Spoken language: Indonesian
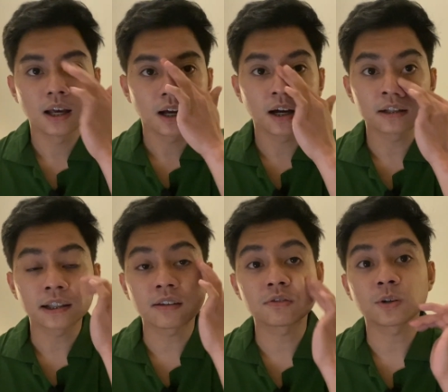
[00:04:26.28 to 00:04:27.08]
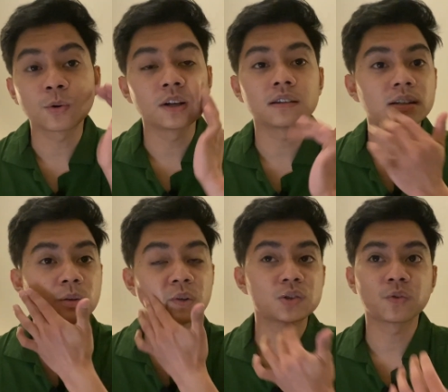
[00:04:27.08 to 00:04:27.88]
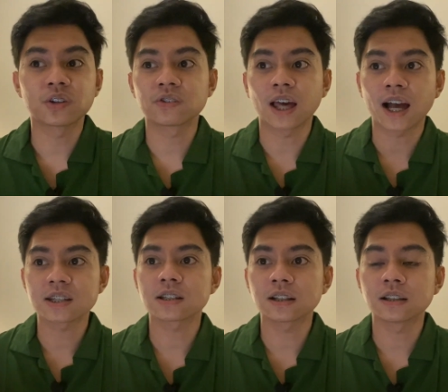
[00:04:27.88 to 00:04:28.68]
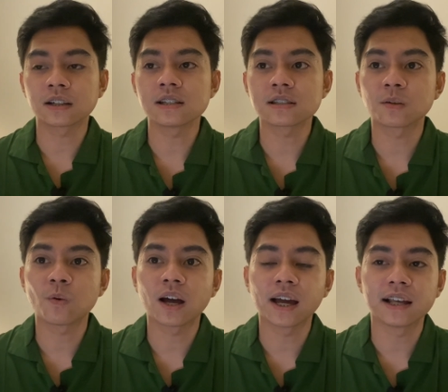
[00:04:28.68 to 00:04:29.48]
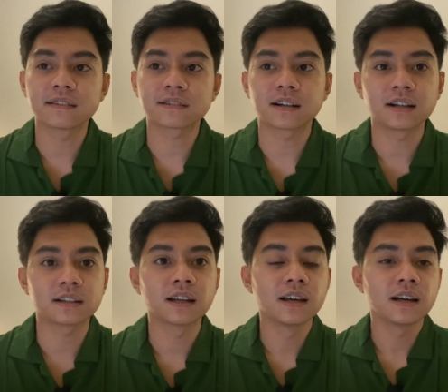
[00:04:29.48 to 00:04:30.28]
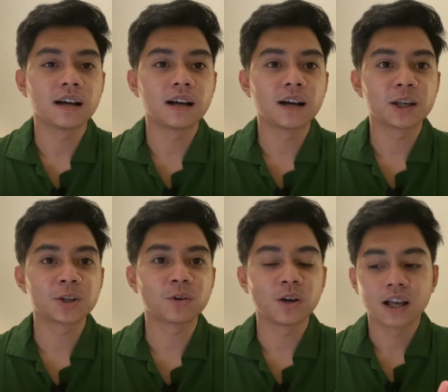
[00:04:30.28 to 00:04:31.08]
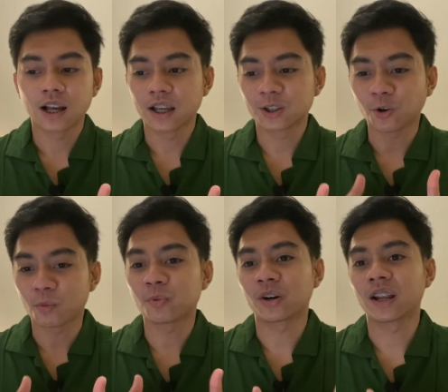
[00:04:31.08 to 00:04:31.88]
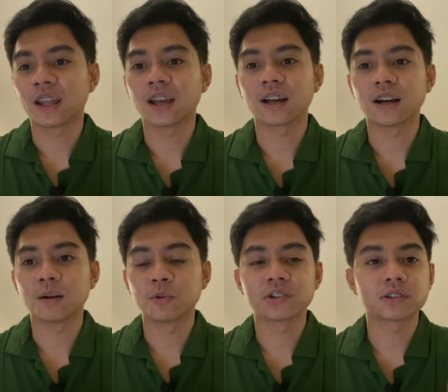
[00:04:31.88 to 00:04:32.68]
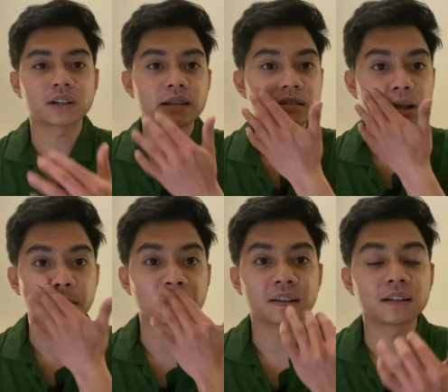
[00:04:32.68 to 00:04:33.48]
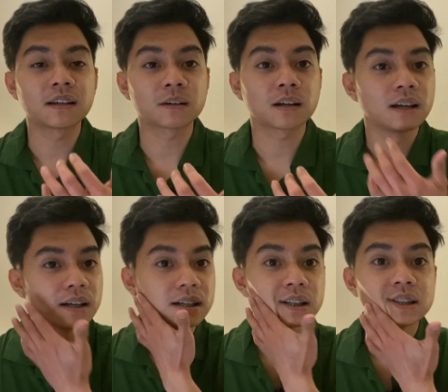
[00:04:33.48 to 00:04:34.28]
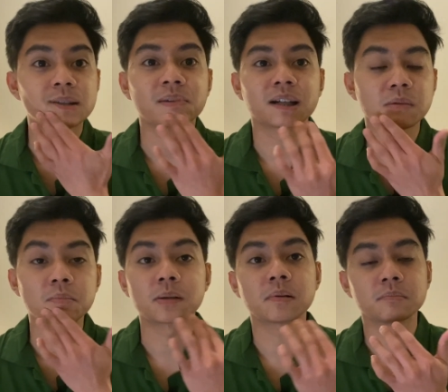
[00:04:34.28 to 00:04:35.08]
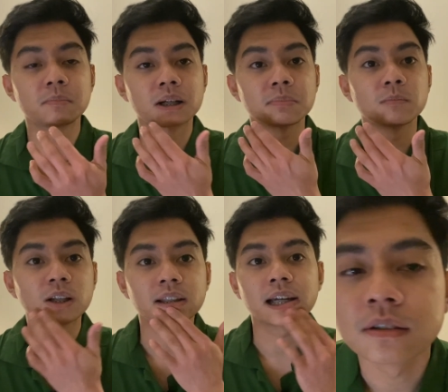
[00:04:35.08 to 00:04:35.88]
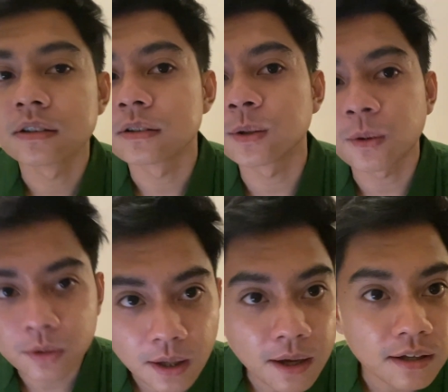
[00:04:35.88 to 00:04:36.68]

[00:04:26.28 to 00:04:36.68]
uh, tekstur kulit gitu which was actually the reason why I started uh, you know incorporating uh, moisturizer in my skincare uh, regime karena beberapa beberapa bulan terakhir tuh udah